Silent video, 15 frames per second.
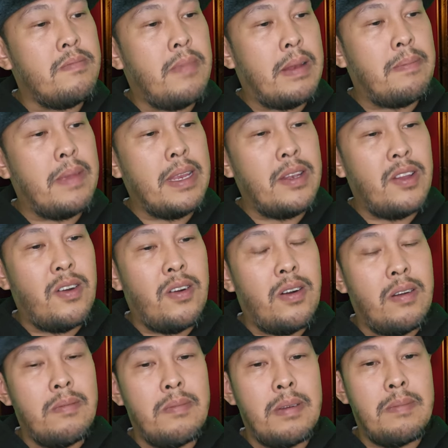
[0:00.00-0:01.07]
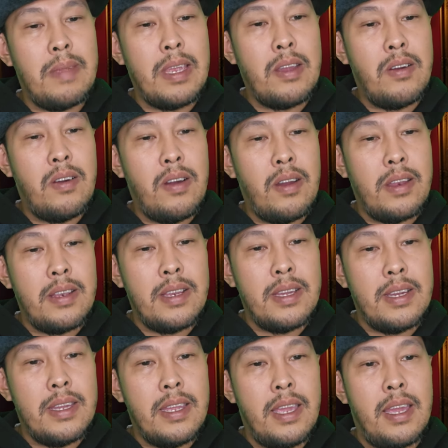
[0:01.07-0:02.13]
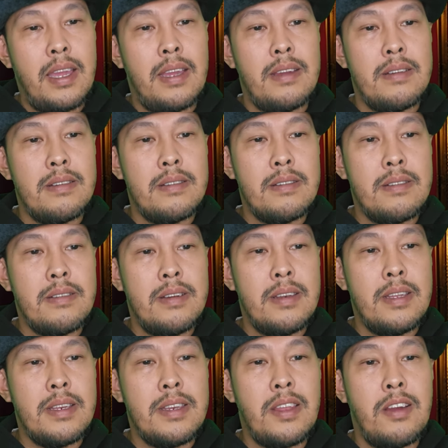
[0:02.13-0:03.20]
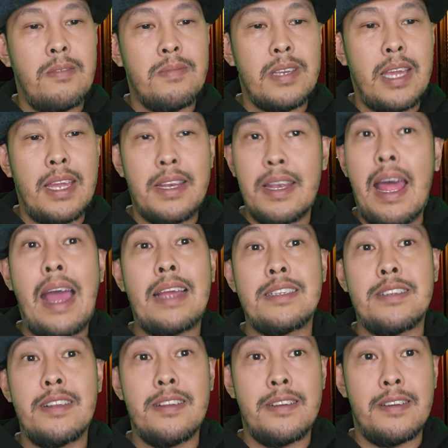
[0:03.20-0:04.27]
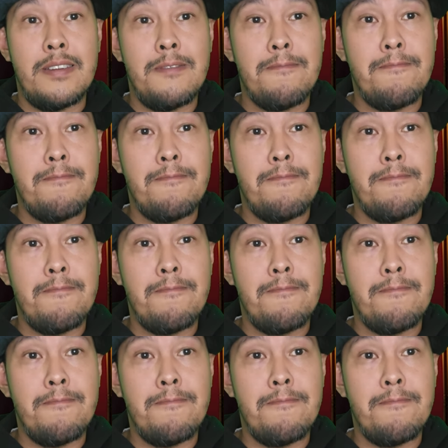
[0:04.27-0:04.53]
มันไม่ท้อง มันไม่คลอดเลยอะ่ะ ก็เลยตอมใจตายซะเลย